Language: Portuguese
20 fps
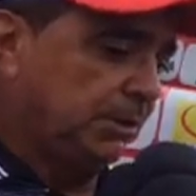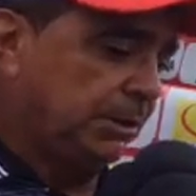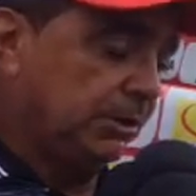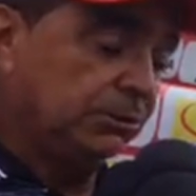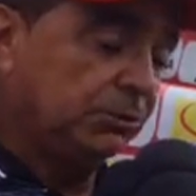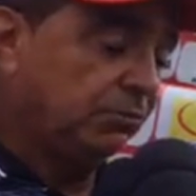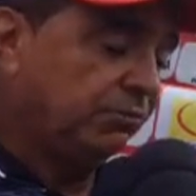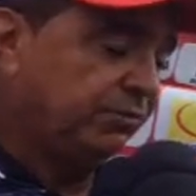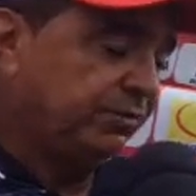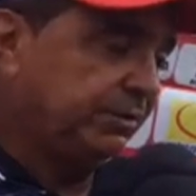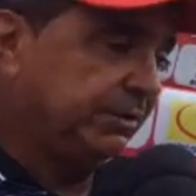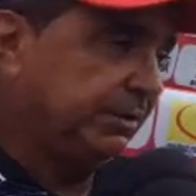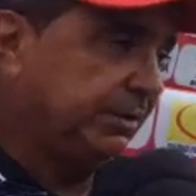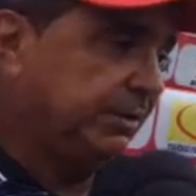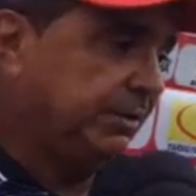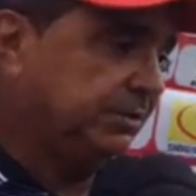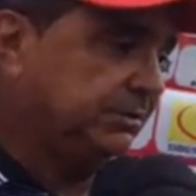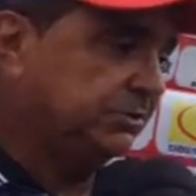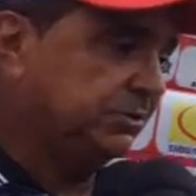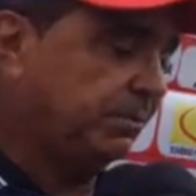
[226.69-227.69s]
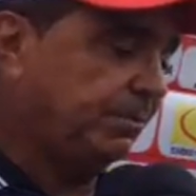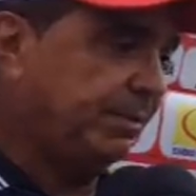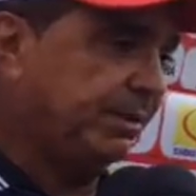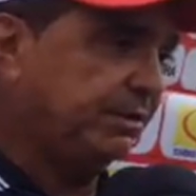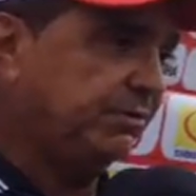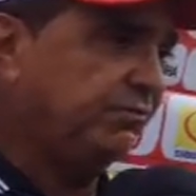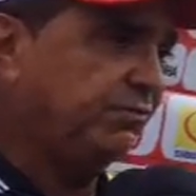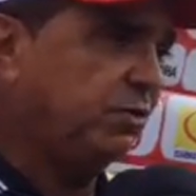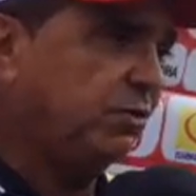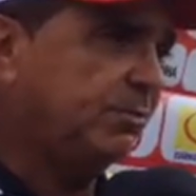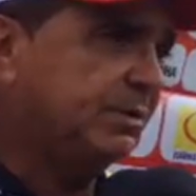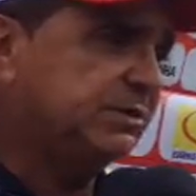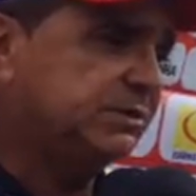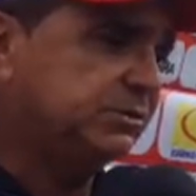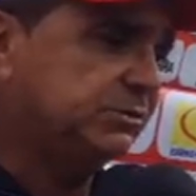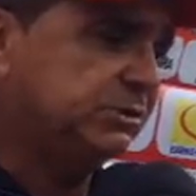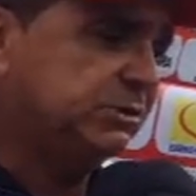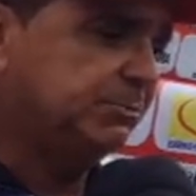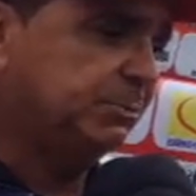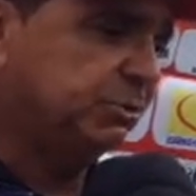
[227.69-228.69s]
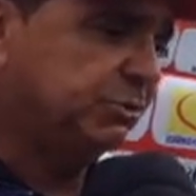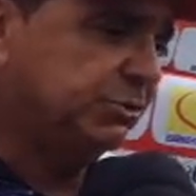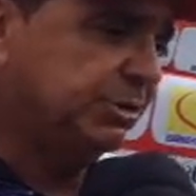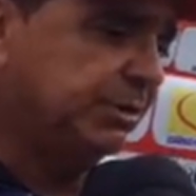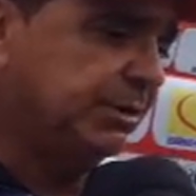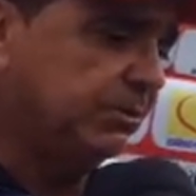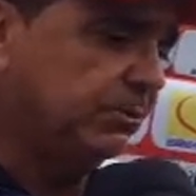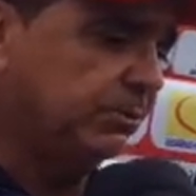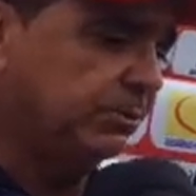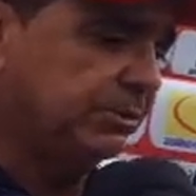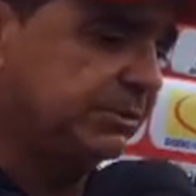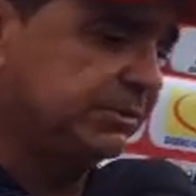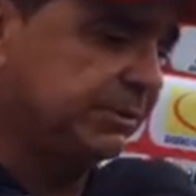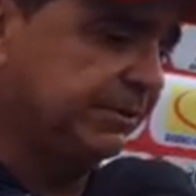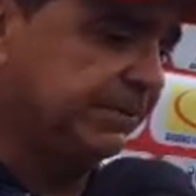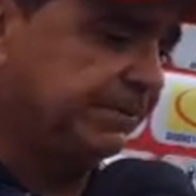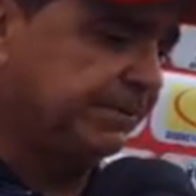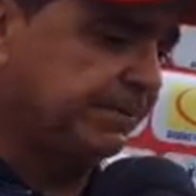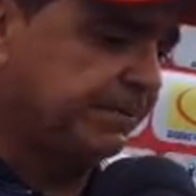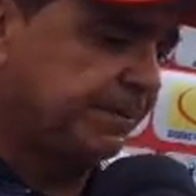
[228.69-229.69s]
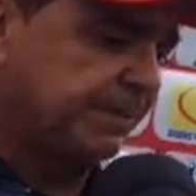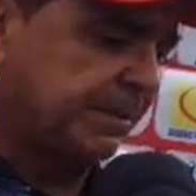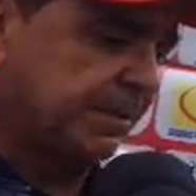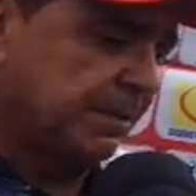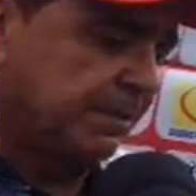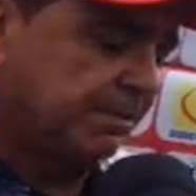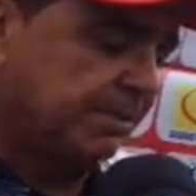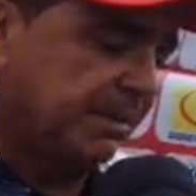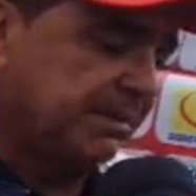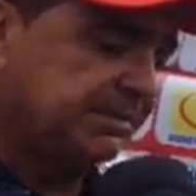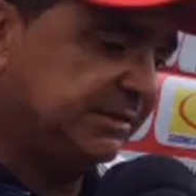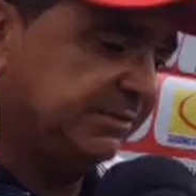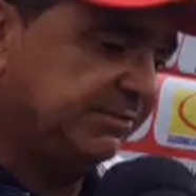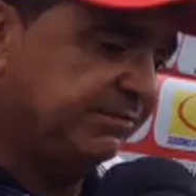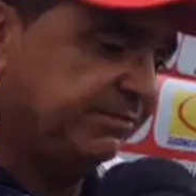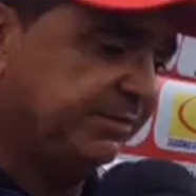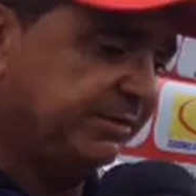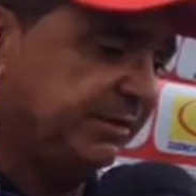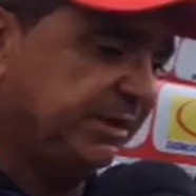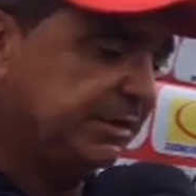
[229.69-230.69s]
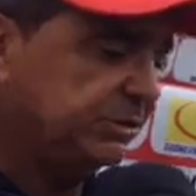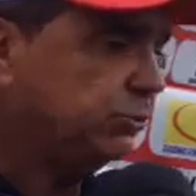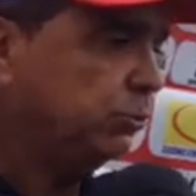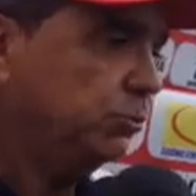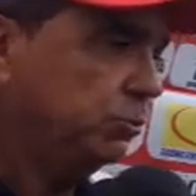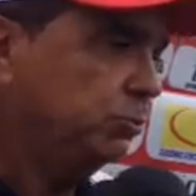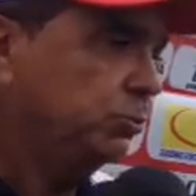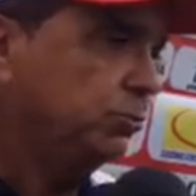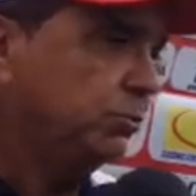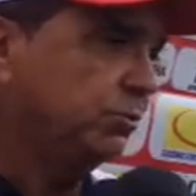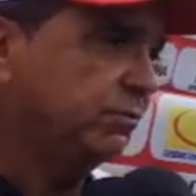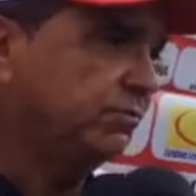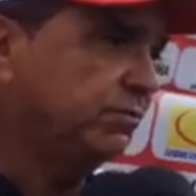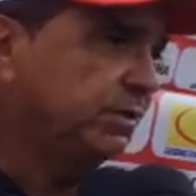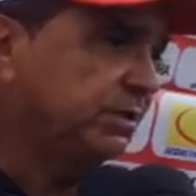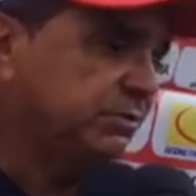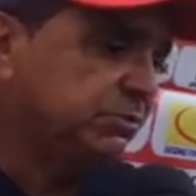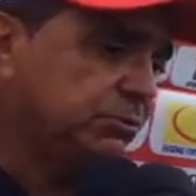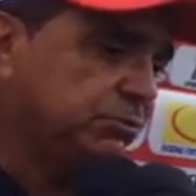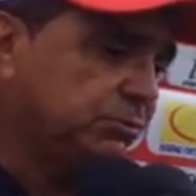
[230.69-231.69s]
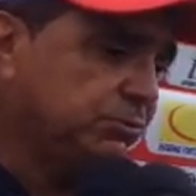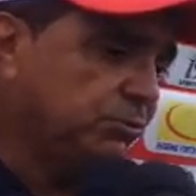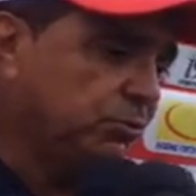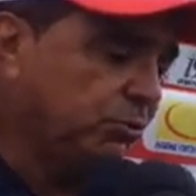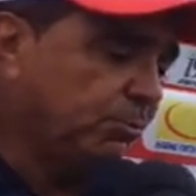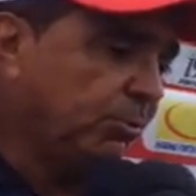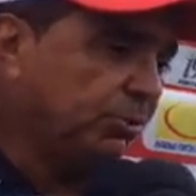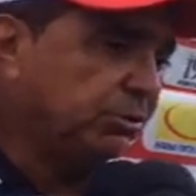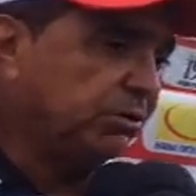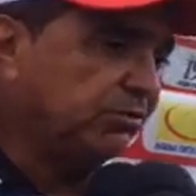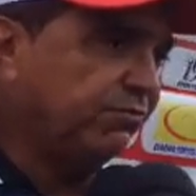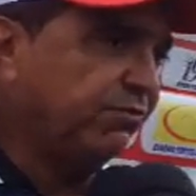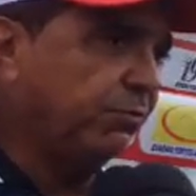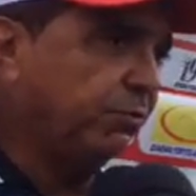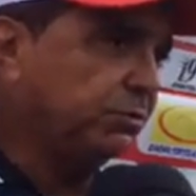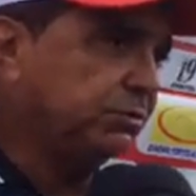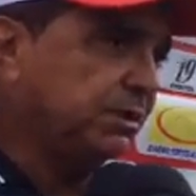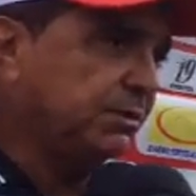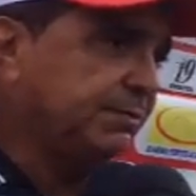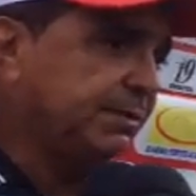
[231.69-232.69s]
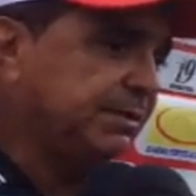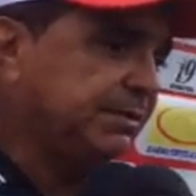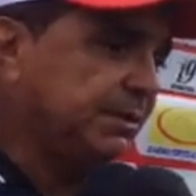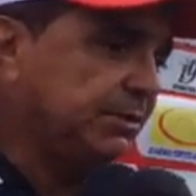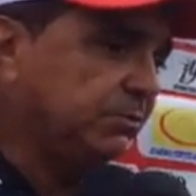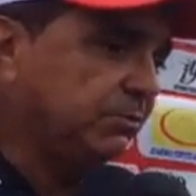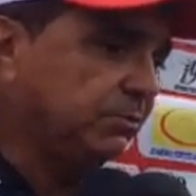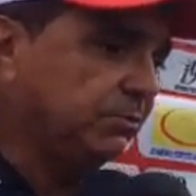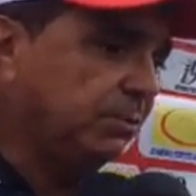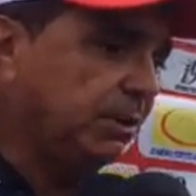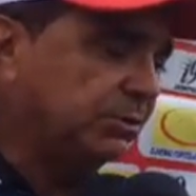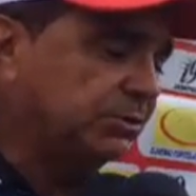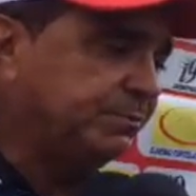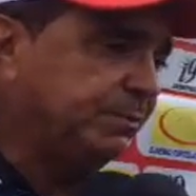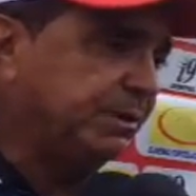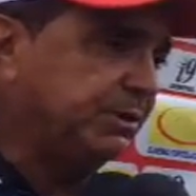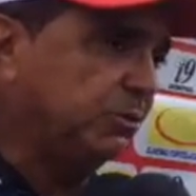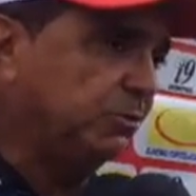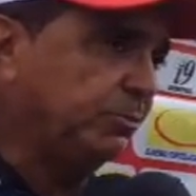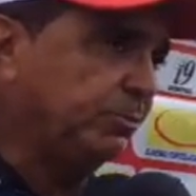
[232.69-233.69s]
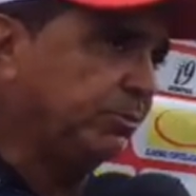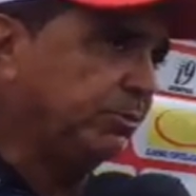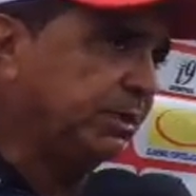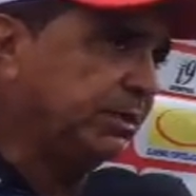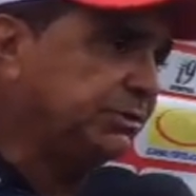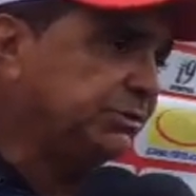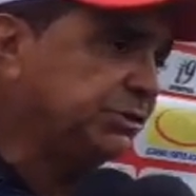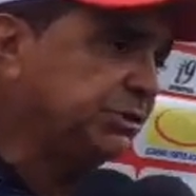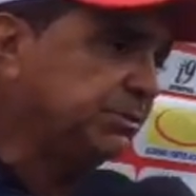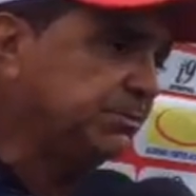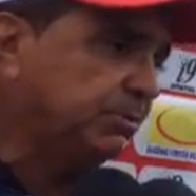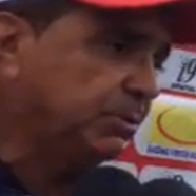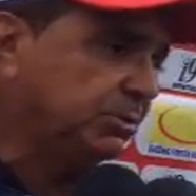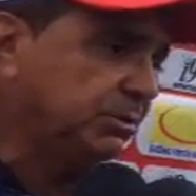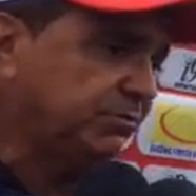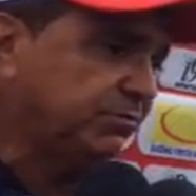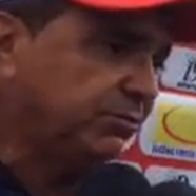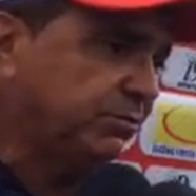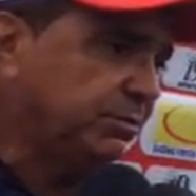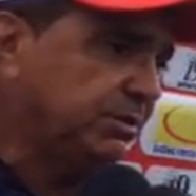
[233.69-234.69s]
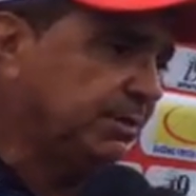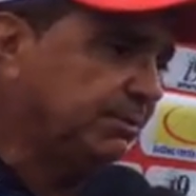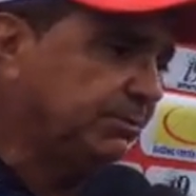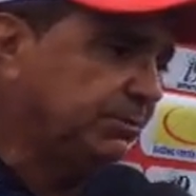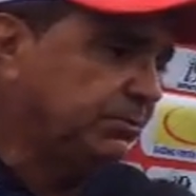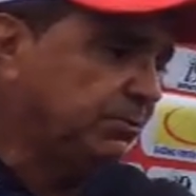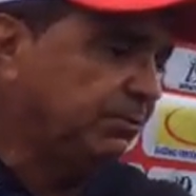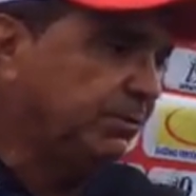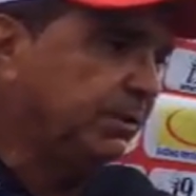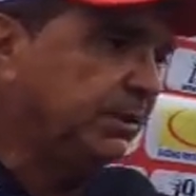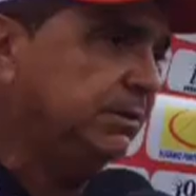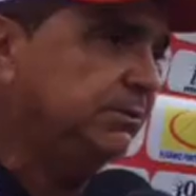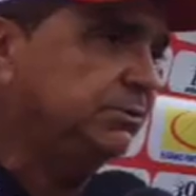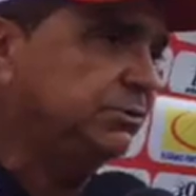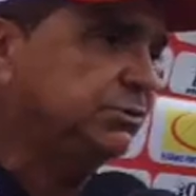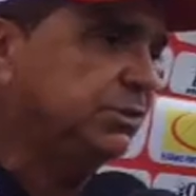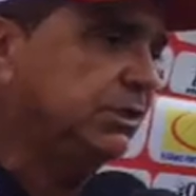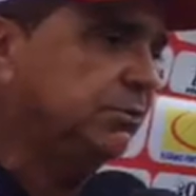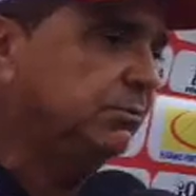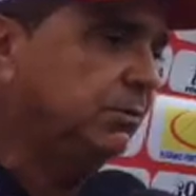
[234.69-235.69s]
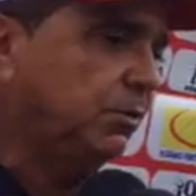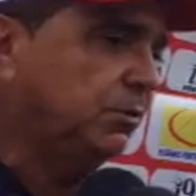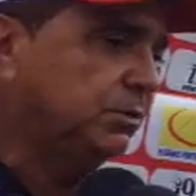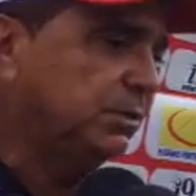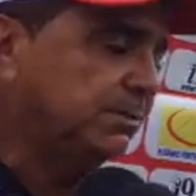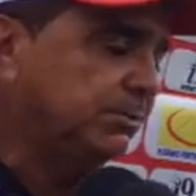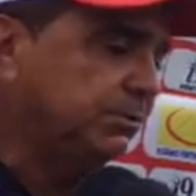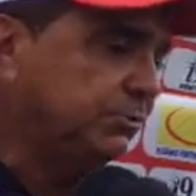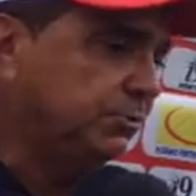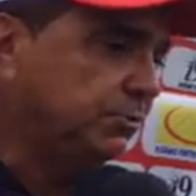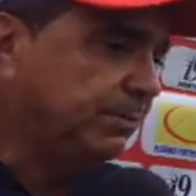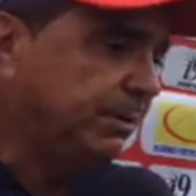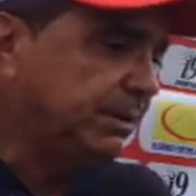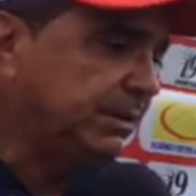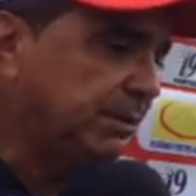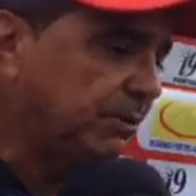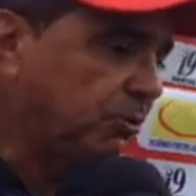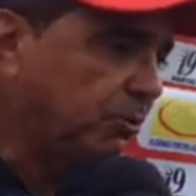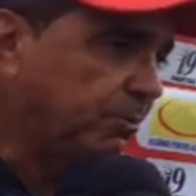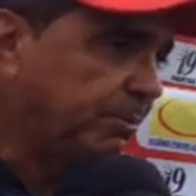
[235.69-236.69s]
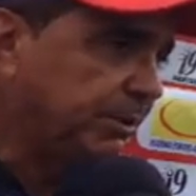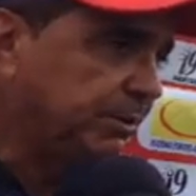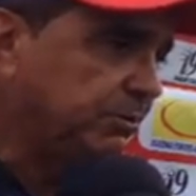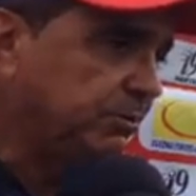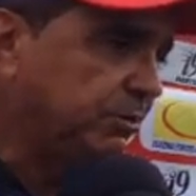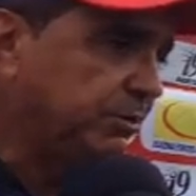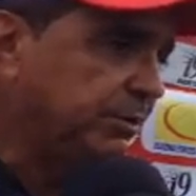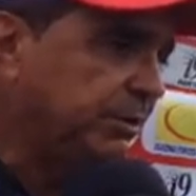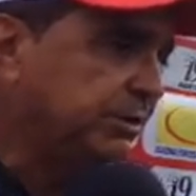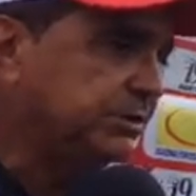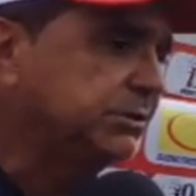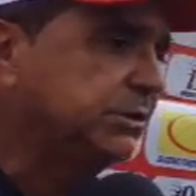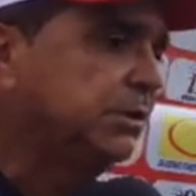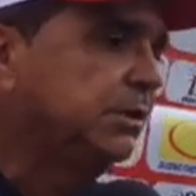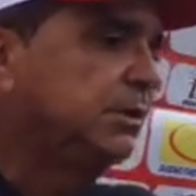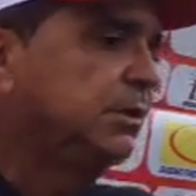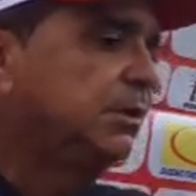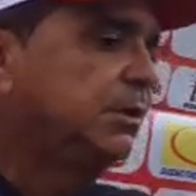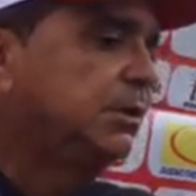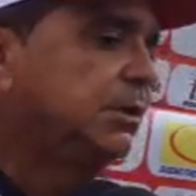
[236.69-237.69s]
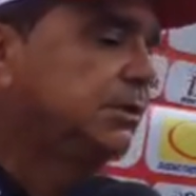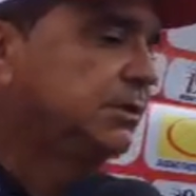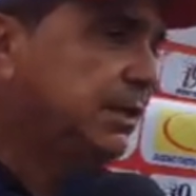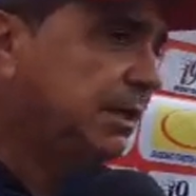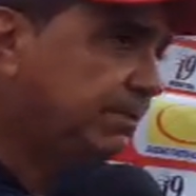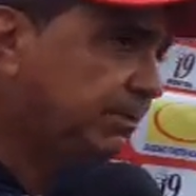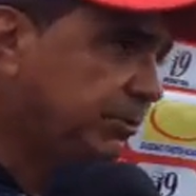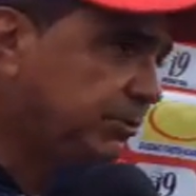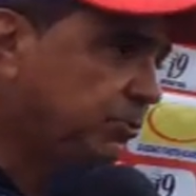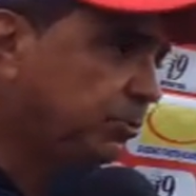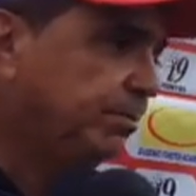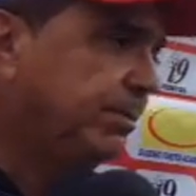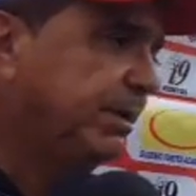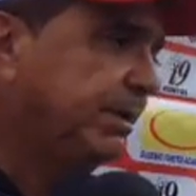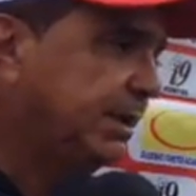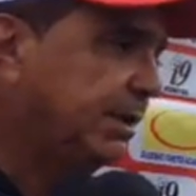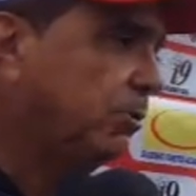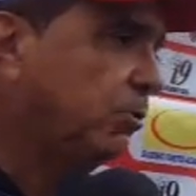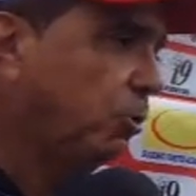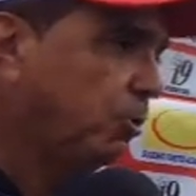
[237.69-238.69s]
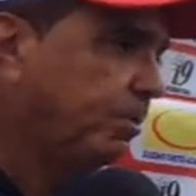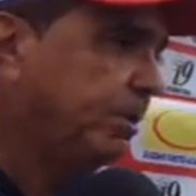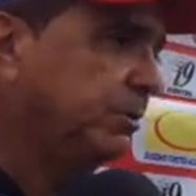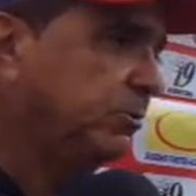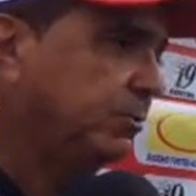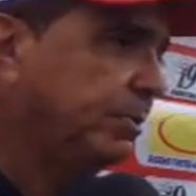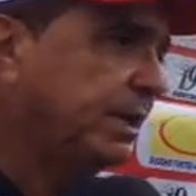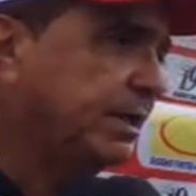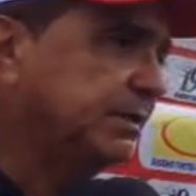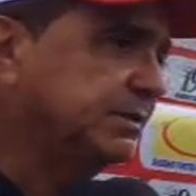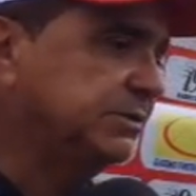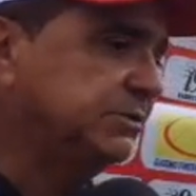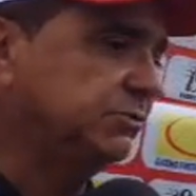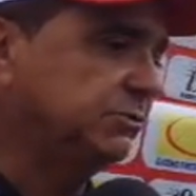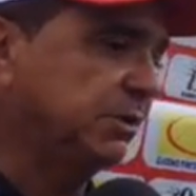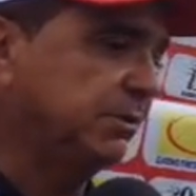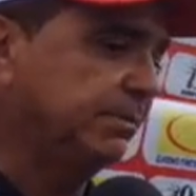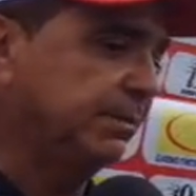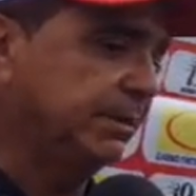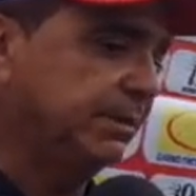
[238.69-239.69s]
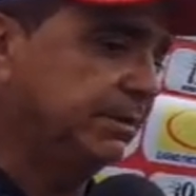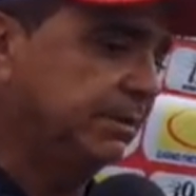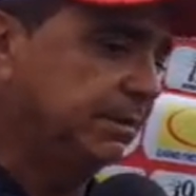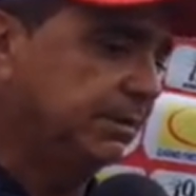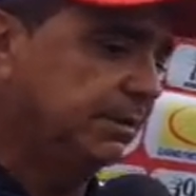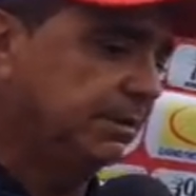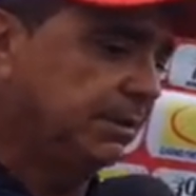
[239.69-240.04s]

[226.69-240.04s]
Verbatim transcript: eu não vi, né? Só pega informações posteriores, né? Mas enfim, é jogo duro, é jogo duro. Botafogo também, tá, o Alto perdeu para um grande time. O Botafogo está muito bem no estadual, está muito bem na Copa do Nordeste, está muito bem na Copa do Brasil também,